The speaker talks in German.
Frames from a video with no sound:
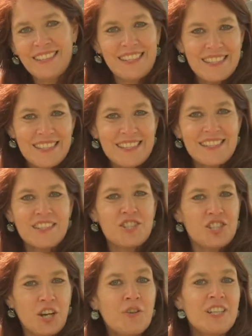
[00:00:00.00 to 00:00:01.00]
Das ist das
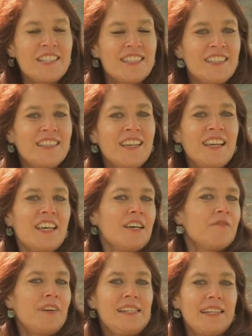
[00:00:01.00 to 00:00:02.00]
Erstaunliche,
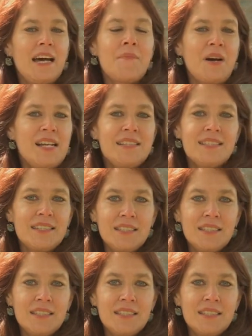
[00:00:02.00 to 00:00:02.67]
weil damals